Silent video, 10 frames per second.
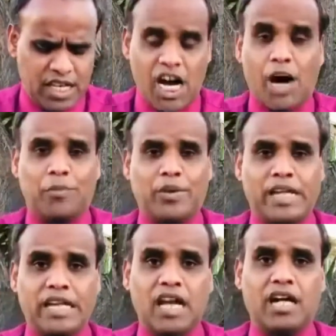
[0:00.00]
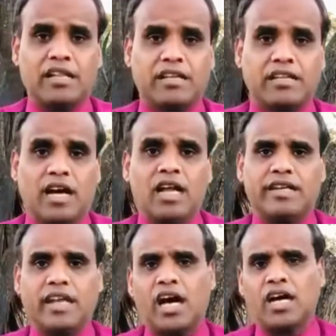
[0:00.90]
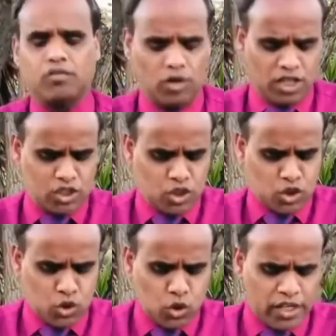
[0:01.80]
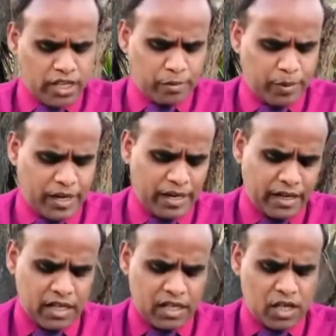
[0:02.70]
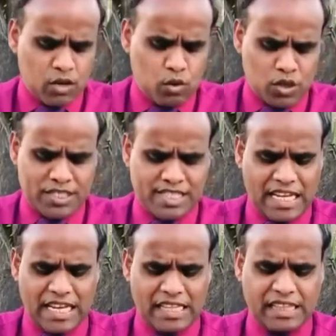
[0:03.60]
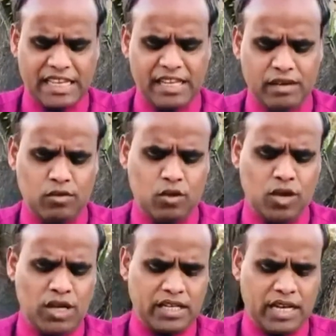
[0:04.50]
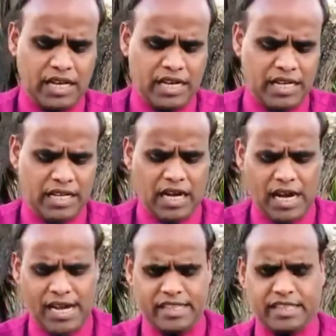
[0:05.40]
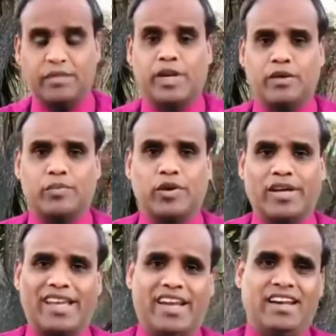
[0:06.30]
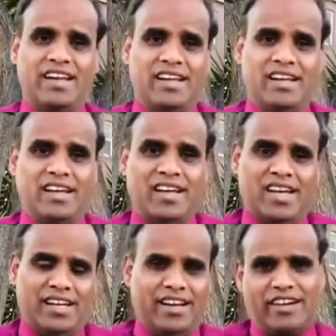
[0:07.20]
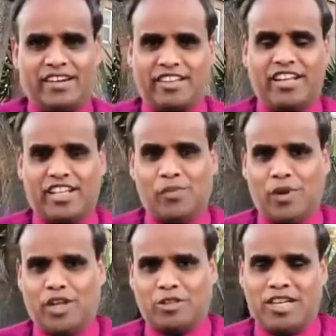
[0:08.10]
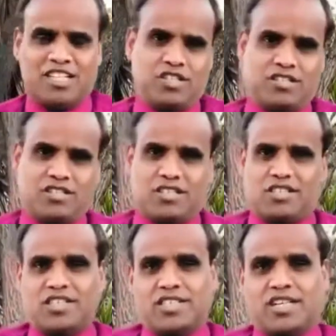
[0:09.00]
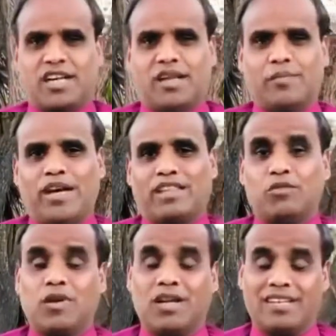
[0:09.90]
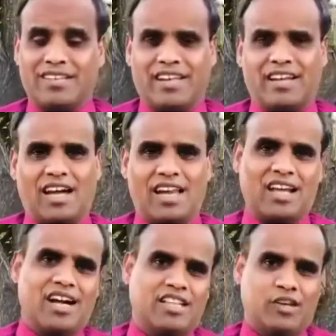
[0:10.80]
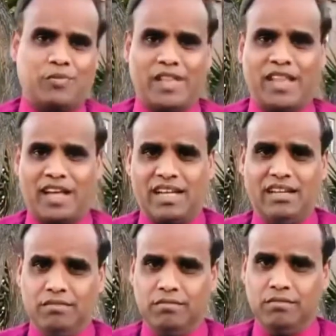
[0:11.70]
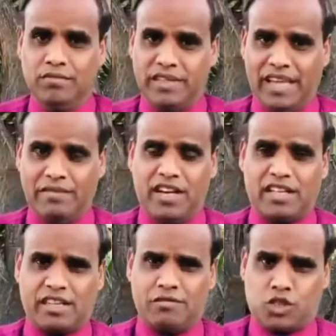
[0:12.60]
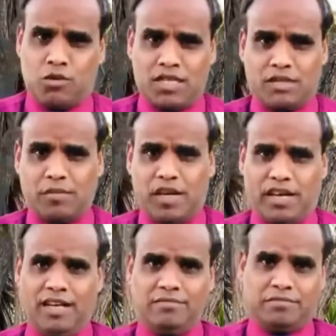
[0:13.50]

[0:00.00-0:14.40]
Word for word: அப்படி இல்லாதிருந்தால் நான் உங்களுக்கு சொல்லியிருப்பேன் ஒரு ஸ்தலத்தை உங்களுக்காக ஆயத்தம் பண்ண போகிறேன் நேற்றைய தினத்தில் பார்த்து இயேசு கிறிஸ்து ஸ்ரீஷர்களை பார்த்து உங்கள் இருதயம் கலங்காதிருப்பதாக தேவனிடத்தில் விசுவாசமாயிருங்கள்